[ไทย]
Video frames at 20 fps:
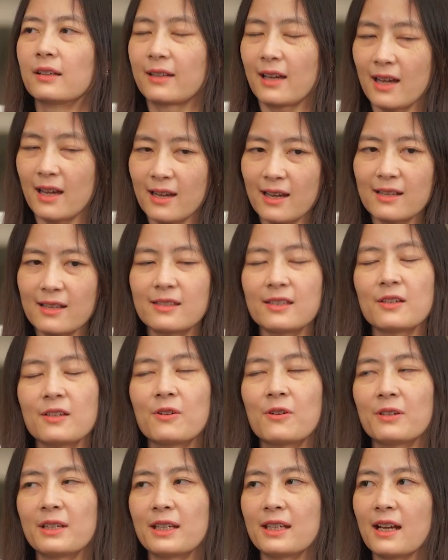ค่ะ
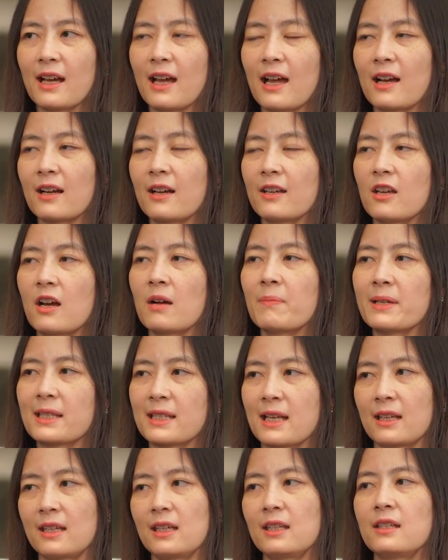ICO เนี่ยนะคะก็ย่อมา
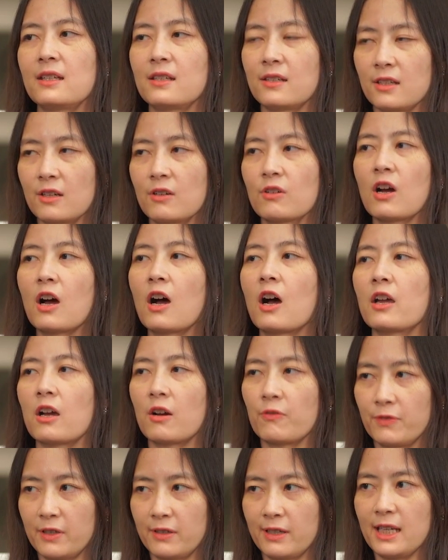จาก Initial Coin
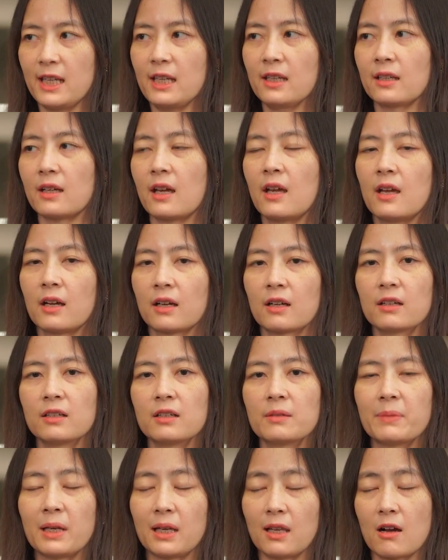Offering ก็
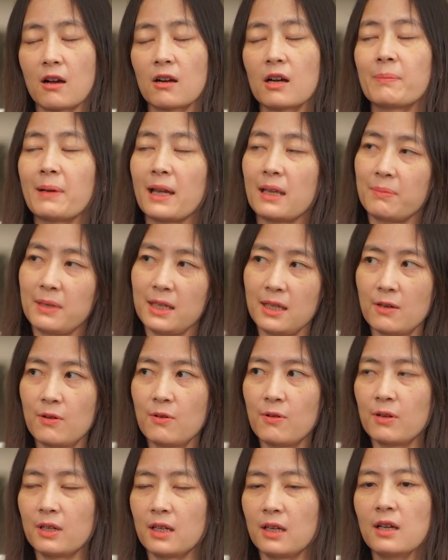คือเหมือนล้อกับ IPO
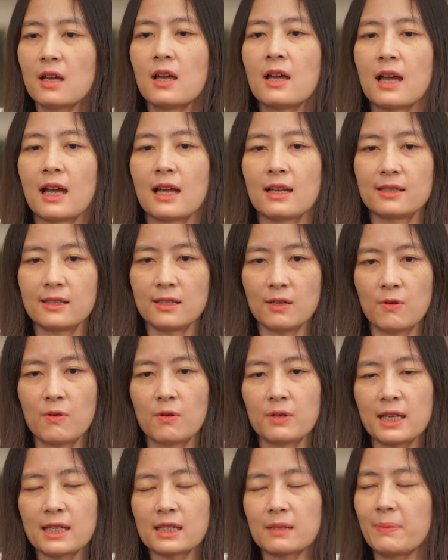เนาะ ICO
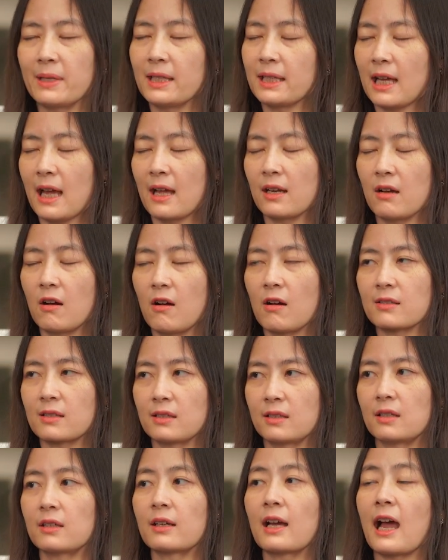เนี่ยจะเป็นการออก
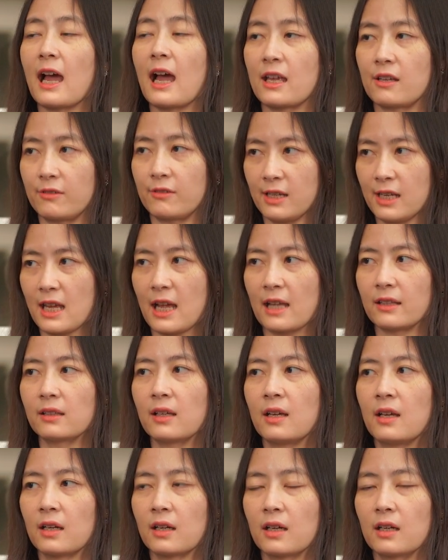เสนอขายเหรียญ
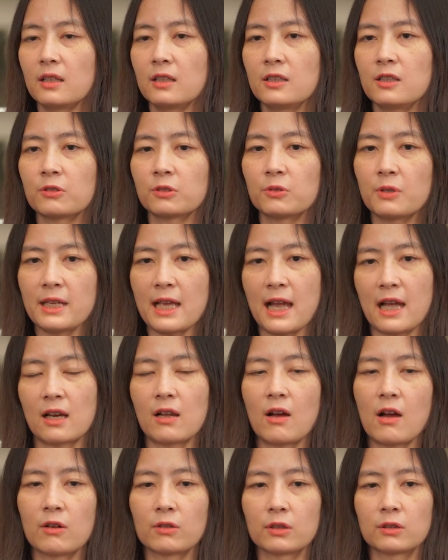ก็คือยกตัวอย่าง
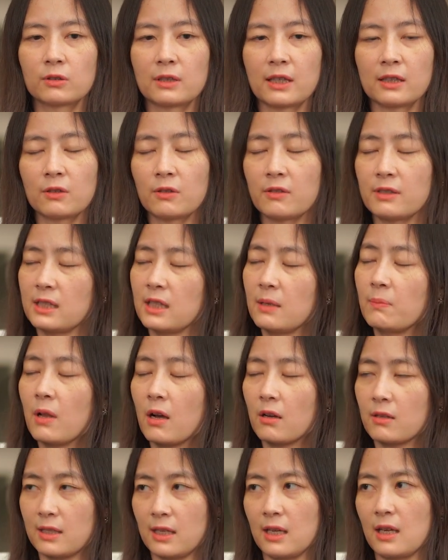เราเอาเทคโนโลยีบ
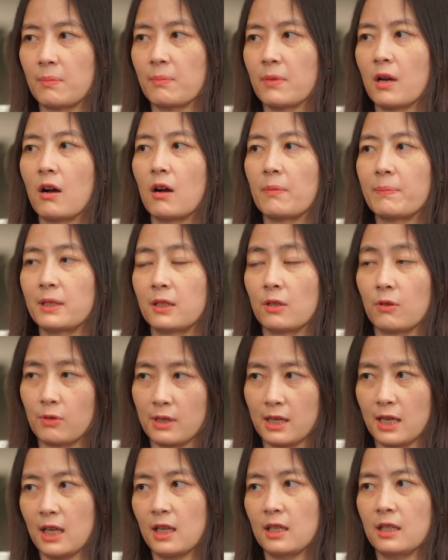ล็อกเชนมาออกเป็นโท
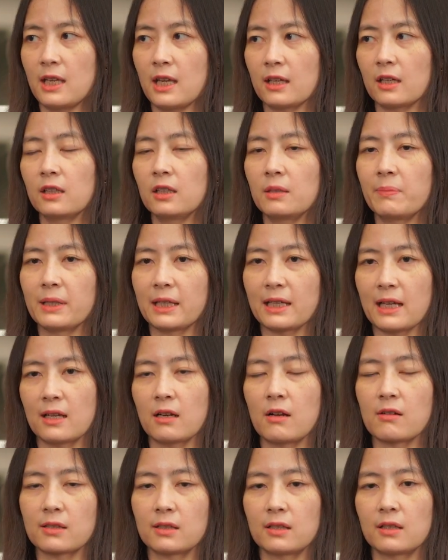เค็นเนี่ยก็คือเป็นการ
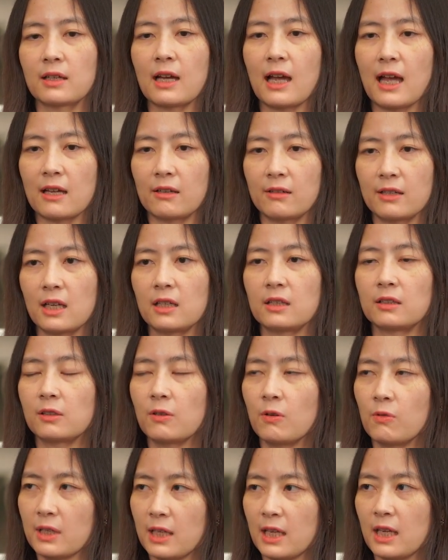ออกเสนอขายเหรียญหรือ
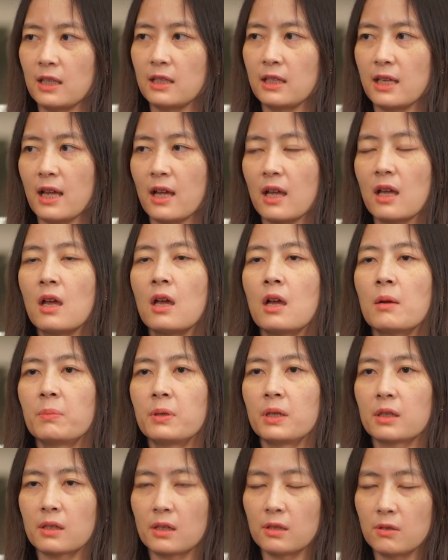โทเค็นเนี่ย
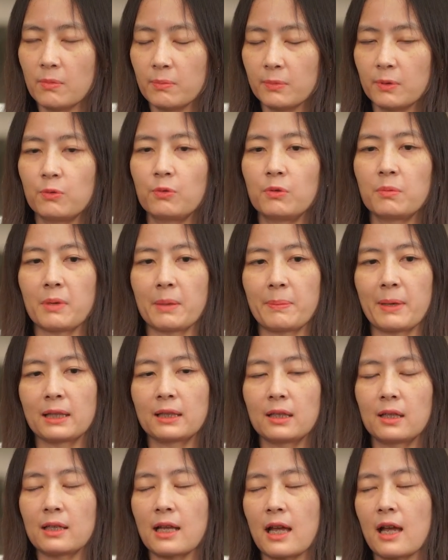เพื่อระดมทุนมาพั
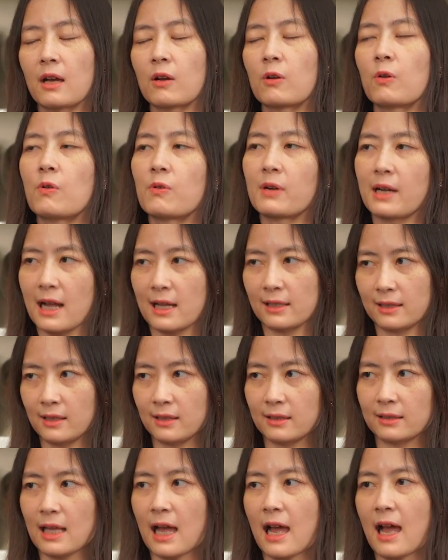ฒนาโครงการ
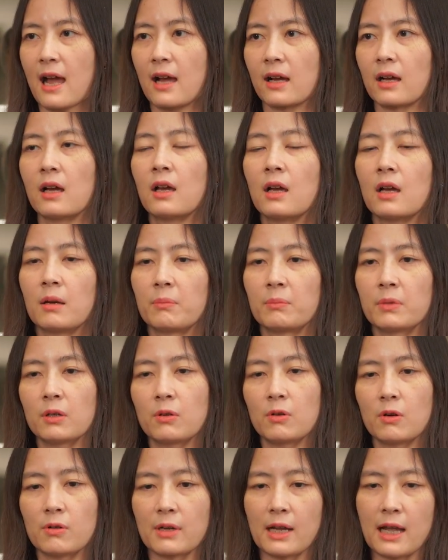ต่างๆ เมื่อ
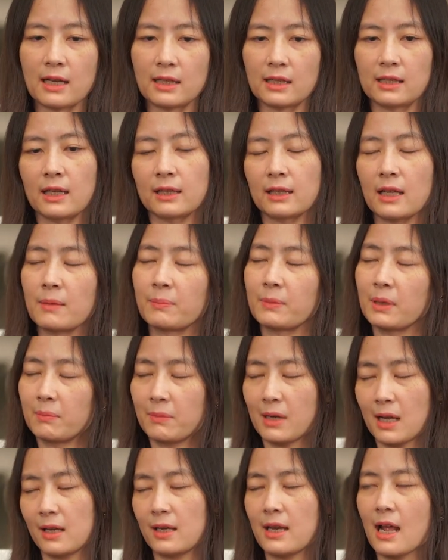โครงการนั้นทำกำ
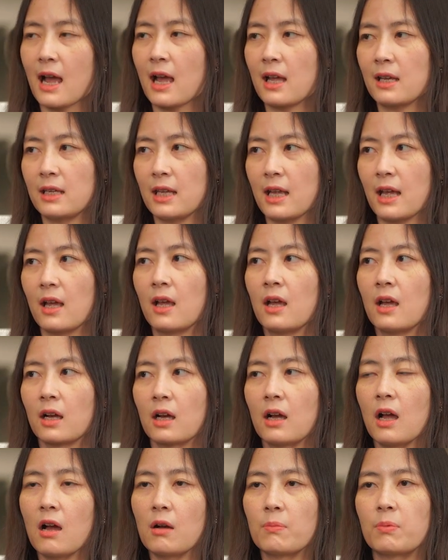ไรได้เนี่ย
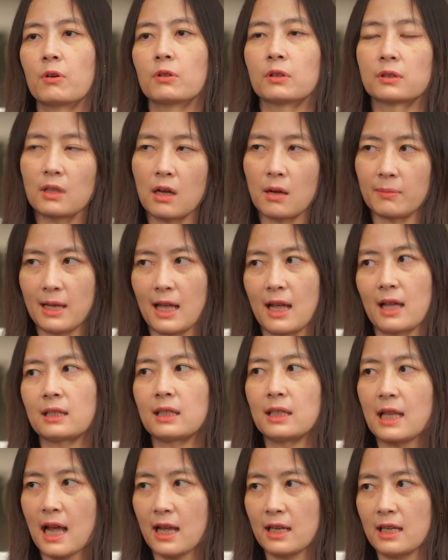ก็เอาผลตอบแทน
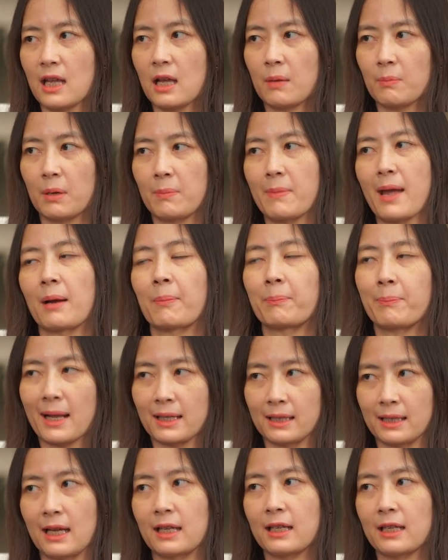ที่ได้เนี่ยมาแบ่งปั
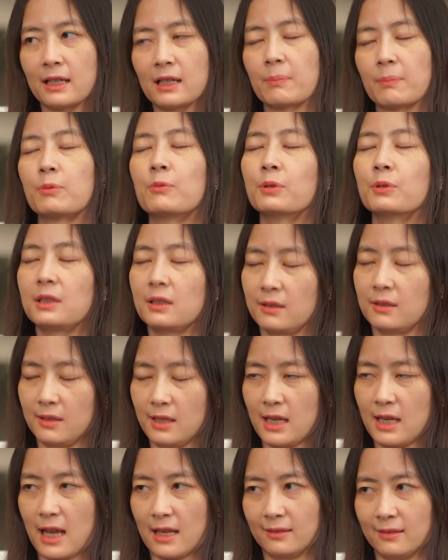นกันให้กับผู้ถือ
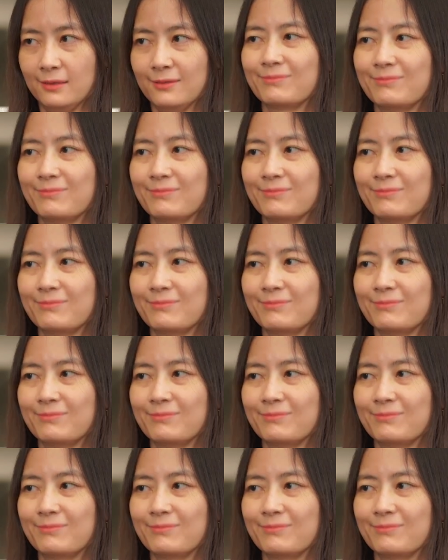เหรียญ